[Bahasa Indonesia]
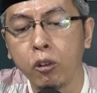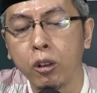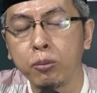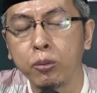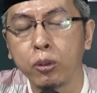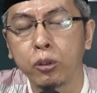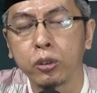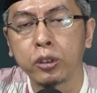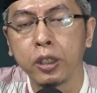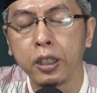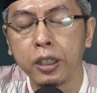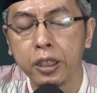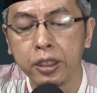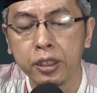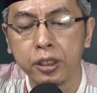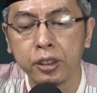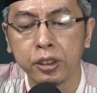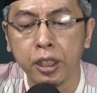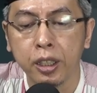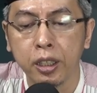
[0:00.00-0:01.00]
wal
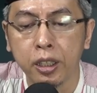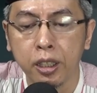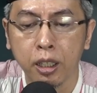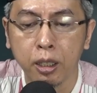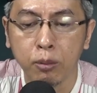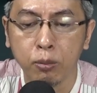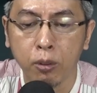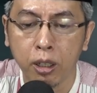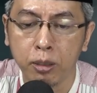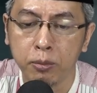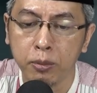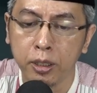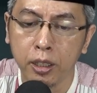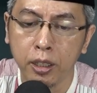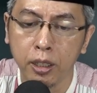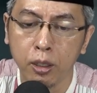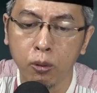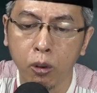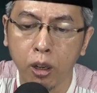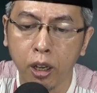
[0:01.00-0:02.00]
mursalin Sayyidina
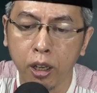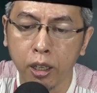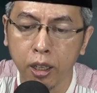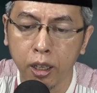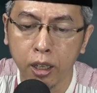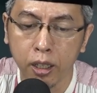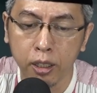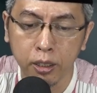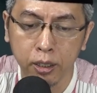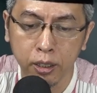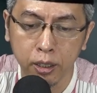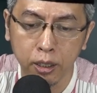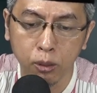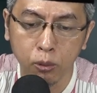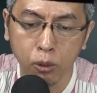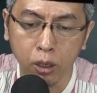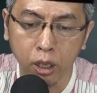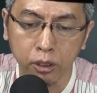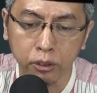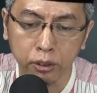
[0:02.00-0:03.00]
Muhammadin wa ala alihi
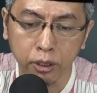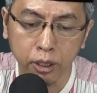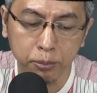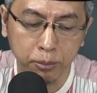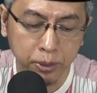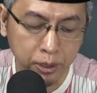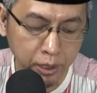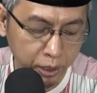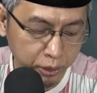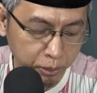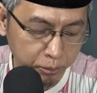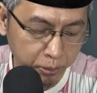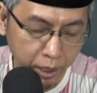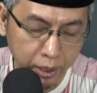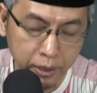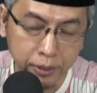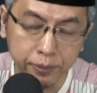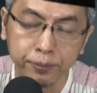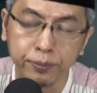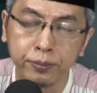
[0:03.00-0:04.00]
wa ashabihi
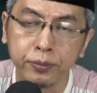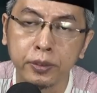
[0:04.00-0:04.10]
ajma'in